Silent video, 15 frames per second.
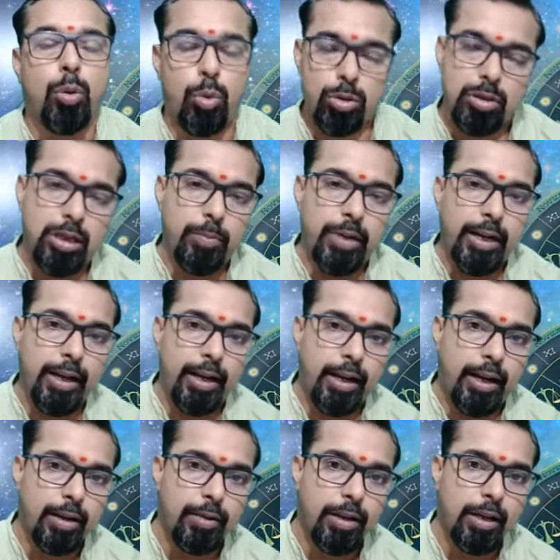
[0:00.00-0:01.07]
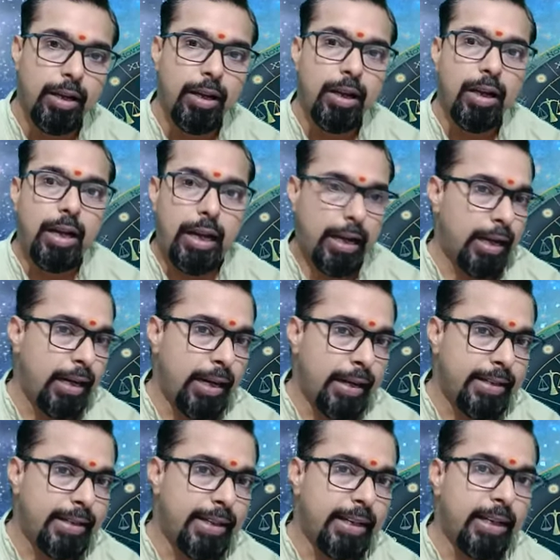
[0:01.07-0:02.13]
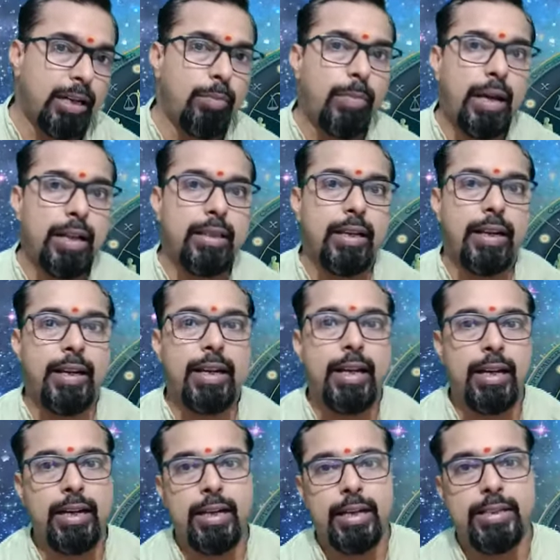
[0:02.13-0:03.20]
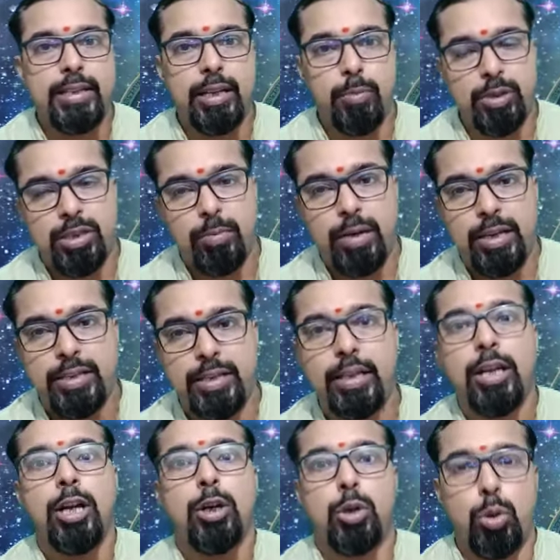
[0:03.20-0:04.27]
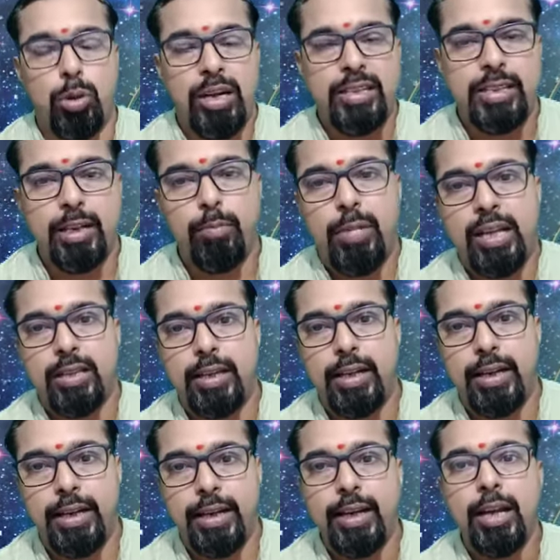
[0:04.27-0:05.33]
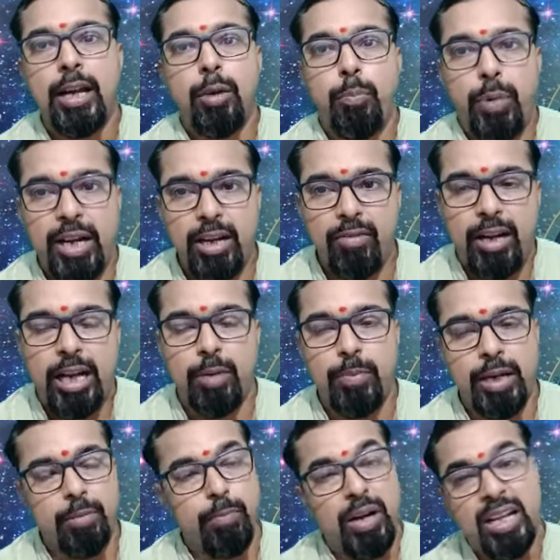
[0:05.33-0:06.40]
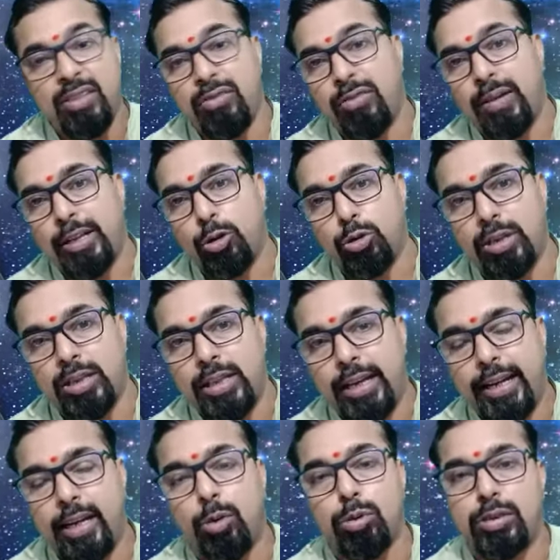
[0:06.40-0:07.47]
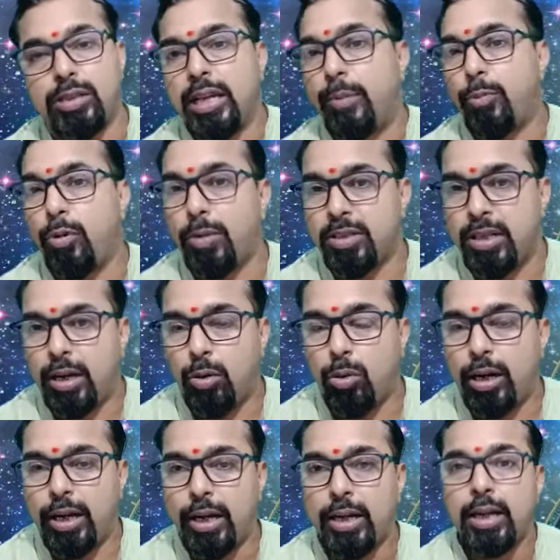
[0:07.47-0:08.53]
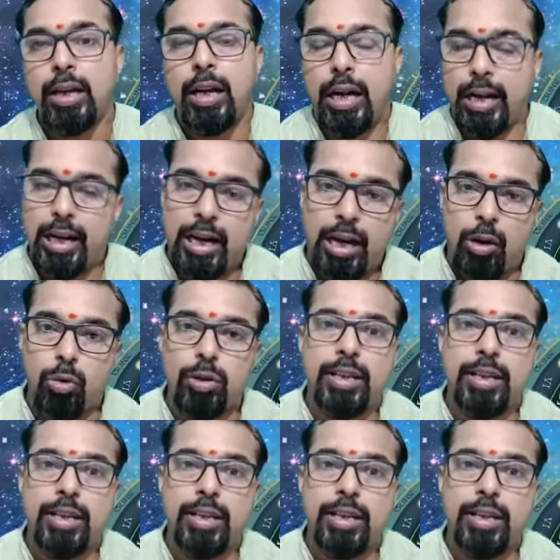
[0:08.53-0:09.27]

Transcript: उत्तम रहेगा अगली राशि की अगर हम बात करेंगे अगली राशि है वृषभ राशि औरत की हम बात करेंगे परिवार में वाद विवाद हो सकता है उससे आपको बचना होगा अलगाव